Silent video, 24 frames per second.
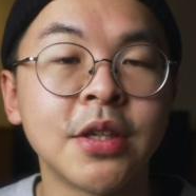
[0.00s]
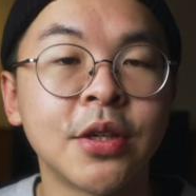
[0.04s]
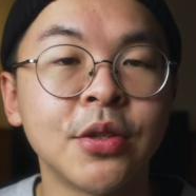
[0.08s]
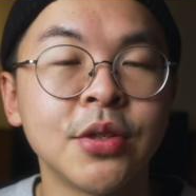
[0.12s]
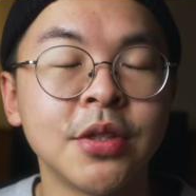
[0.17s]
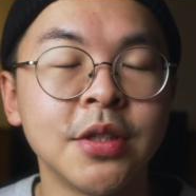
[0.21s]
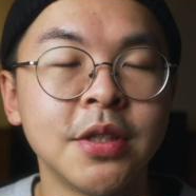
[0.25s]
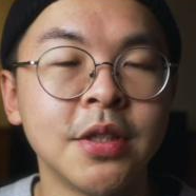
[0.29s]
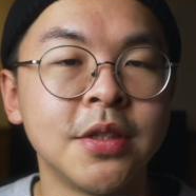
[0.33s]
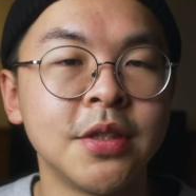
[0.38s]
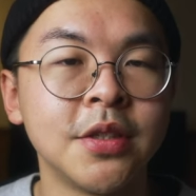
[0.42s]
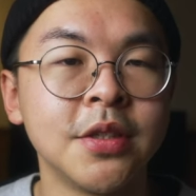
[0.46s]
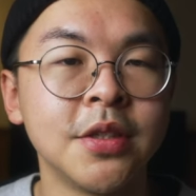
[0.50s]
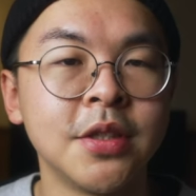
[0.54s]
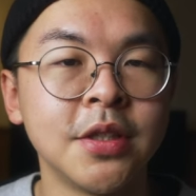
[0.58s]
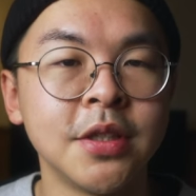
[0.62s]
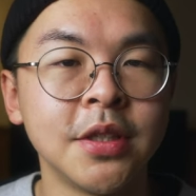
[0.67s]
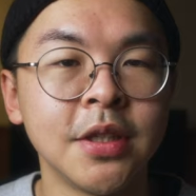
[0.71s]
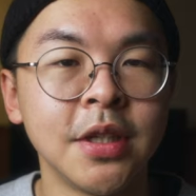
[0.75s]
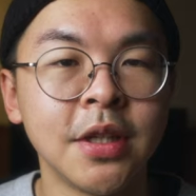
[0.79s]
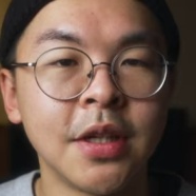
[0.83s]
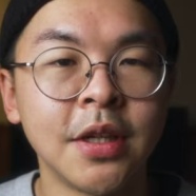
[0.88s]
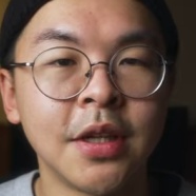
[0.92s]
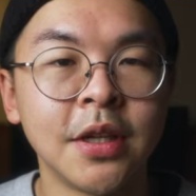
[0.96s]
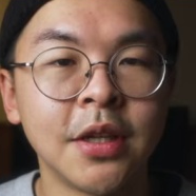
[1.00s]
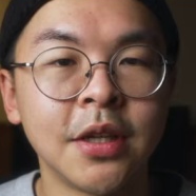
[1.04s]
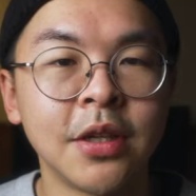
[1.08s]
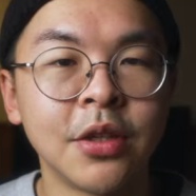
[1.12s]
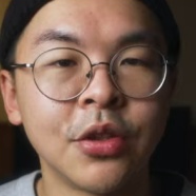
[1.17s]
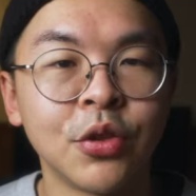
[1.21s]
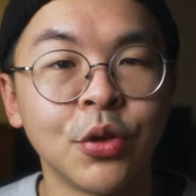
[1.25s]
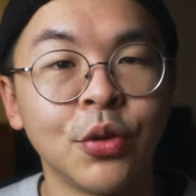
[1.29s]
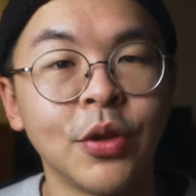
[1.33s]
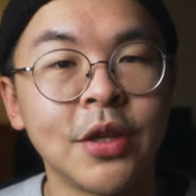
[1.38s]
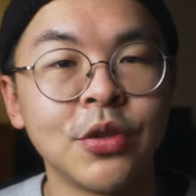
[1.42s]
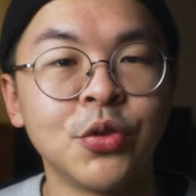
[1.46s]
照这件事情，
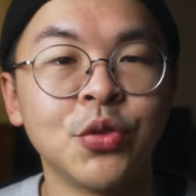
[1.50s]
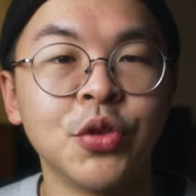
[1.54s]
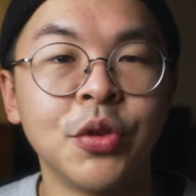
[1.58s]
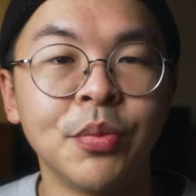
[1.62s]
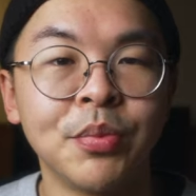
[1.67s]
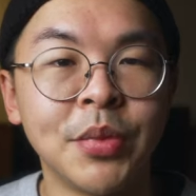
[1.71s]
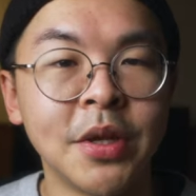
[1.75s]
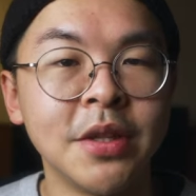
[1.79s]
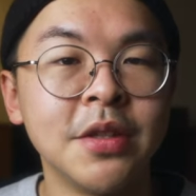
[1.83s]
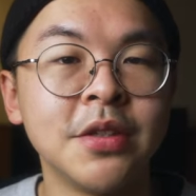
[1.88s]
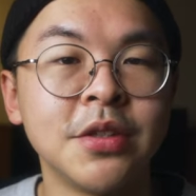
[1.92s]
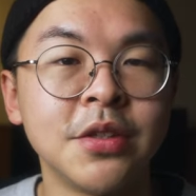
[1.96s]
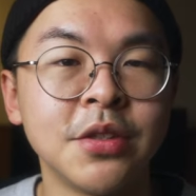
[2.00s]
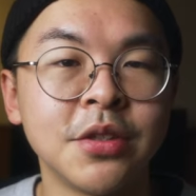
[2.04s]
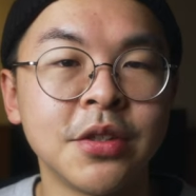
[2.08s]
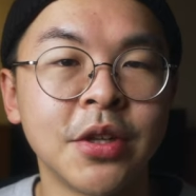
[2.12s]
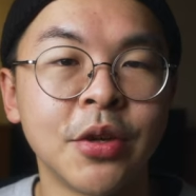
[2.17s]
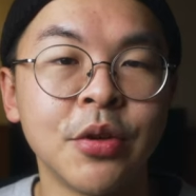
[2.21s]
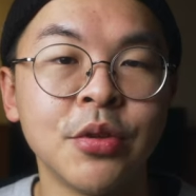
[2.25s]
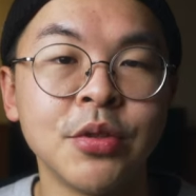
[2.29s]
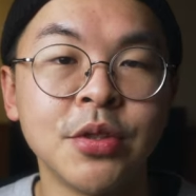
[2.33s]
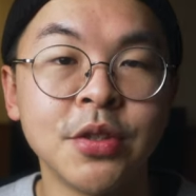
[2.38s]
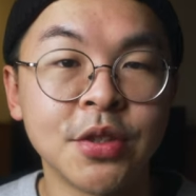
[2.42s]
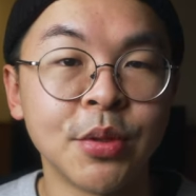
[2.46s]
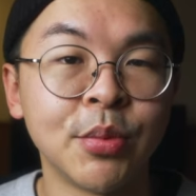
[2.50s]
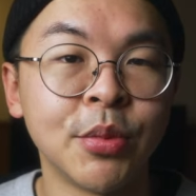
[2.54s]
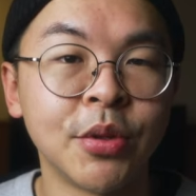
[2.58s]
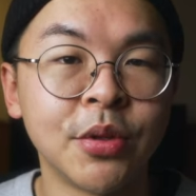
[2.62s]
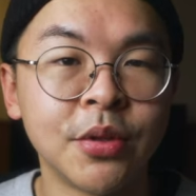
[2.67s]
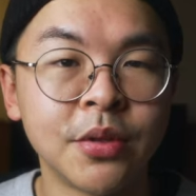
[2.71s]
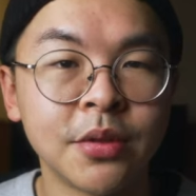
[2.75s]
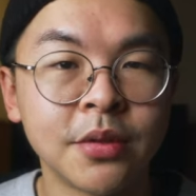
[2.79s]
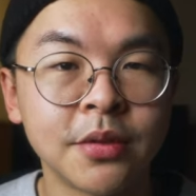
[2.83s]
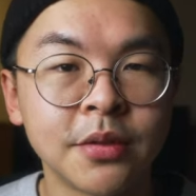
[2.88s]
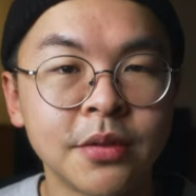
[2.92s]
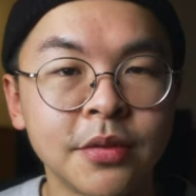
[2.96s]
对我来说的本质到底是什么？
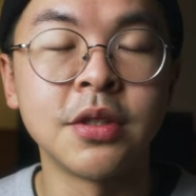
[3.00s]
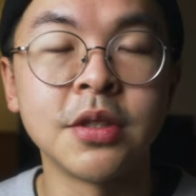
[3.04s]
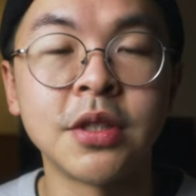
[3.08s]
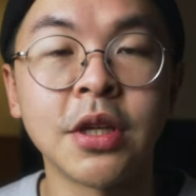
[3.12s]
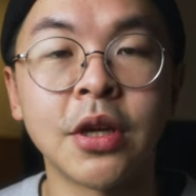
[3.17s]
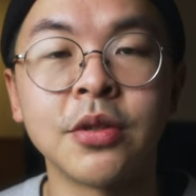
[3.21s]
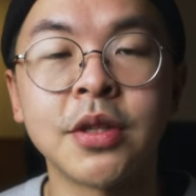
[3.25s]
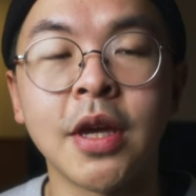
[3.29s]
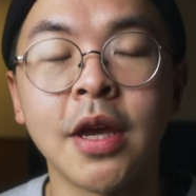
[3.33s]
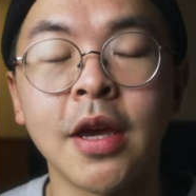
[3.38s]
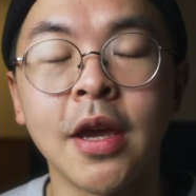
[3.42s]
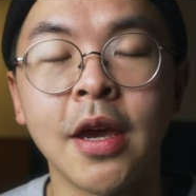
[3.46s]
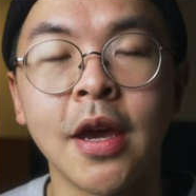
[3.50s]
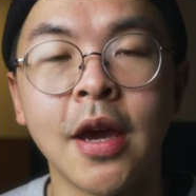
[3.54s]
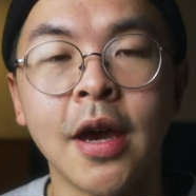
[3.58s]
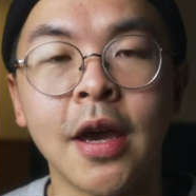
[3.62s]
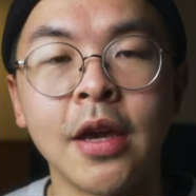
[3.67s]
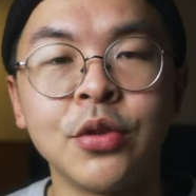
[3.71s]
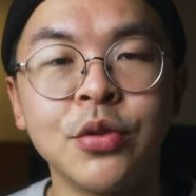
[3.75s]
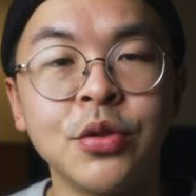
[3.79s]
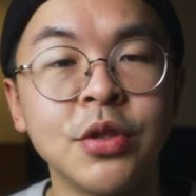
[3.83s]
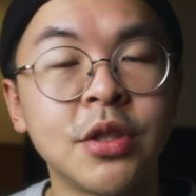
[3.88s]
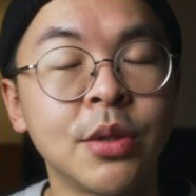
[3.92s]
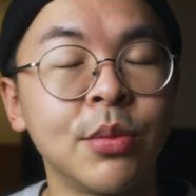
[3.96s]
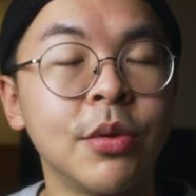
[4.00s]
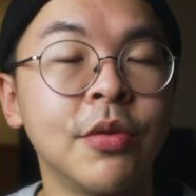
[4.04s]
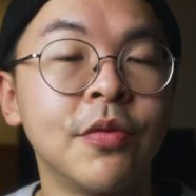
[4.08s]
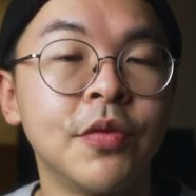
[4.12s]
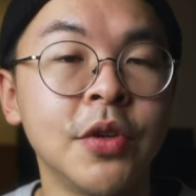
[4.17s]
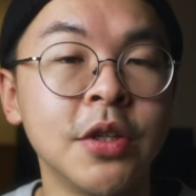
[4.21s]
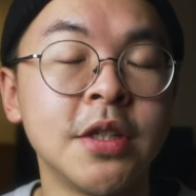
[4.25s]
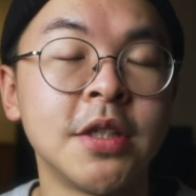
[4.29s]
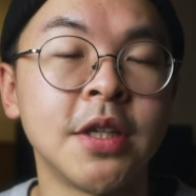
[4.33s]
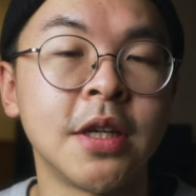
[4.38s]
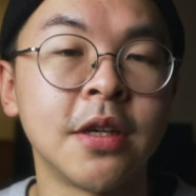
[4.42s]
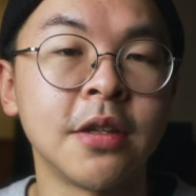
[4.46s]
我是只想要在 IG 上面
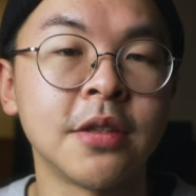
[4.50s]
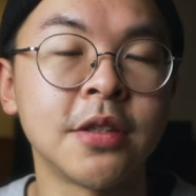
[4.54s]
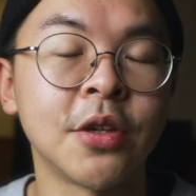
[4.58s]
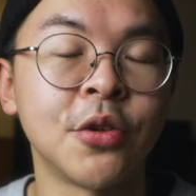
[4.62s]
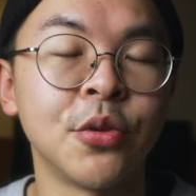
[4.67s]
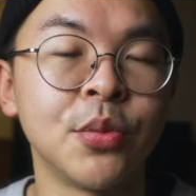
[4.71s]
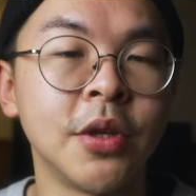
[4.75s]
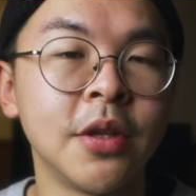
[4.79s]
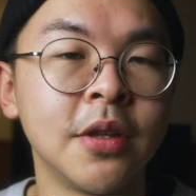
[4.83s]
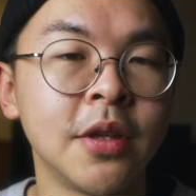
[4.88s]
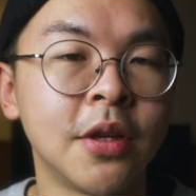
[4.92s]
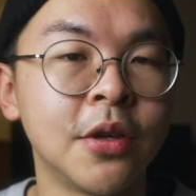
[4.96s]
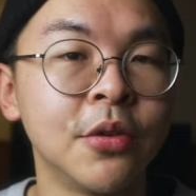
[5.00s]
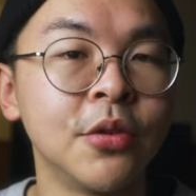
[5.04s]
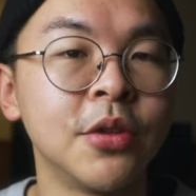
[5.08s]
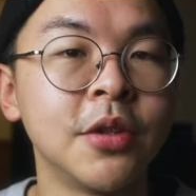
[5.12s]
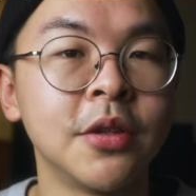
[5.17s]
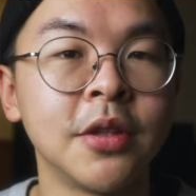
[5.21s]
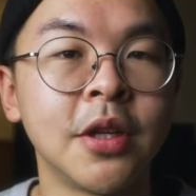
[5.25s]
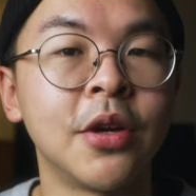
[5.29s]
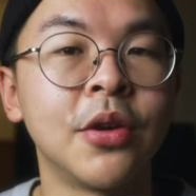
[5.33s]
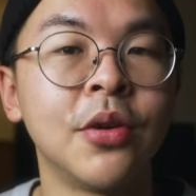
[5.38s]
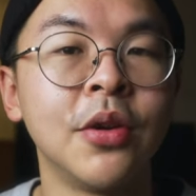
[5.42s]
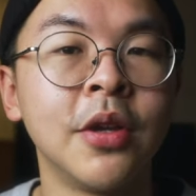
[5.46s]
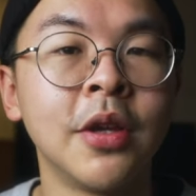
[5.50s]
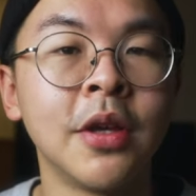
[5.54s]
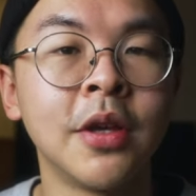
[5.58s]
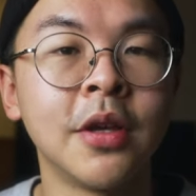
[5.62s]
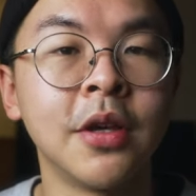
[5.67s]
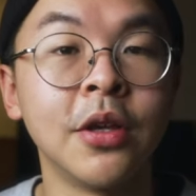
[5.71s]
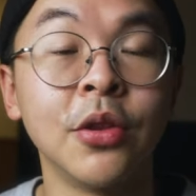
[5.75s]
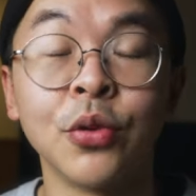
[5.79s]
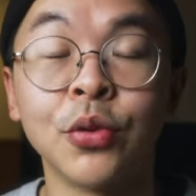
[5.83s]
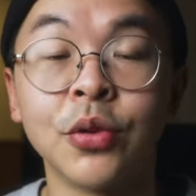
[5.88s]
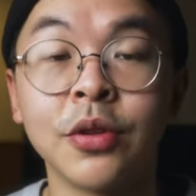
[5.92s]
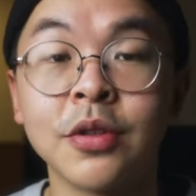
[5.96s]
分享照片，然后得到
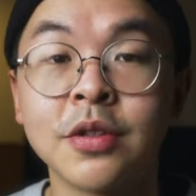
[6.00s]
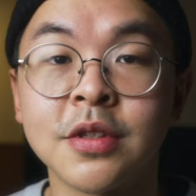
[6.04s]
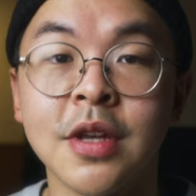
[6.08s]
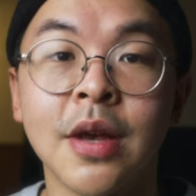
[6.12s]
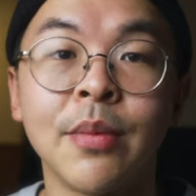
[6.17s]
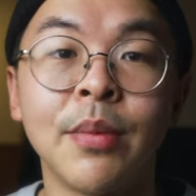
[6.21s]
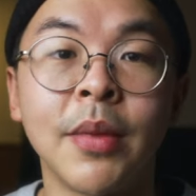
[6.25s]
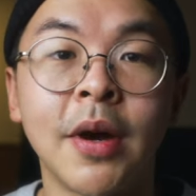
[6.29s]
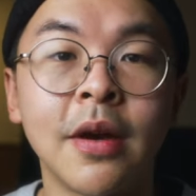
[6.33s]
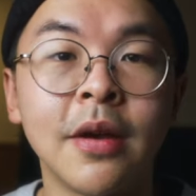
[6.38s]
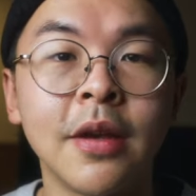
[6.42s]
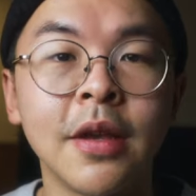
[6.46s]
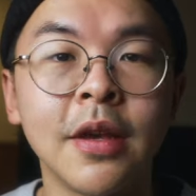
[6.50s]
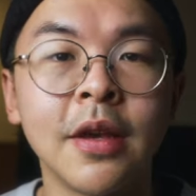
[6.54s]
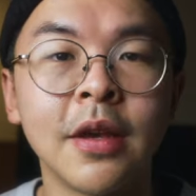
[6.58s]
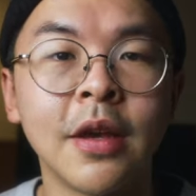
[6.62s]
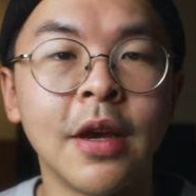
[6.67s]
很多的赞吗？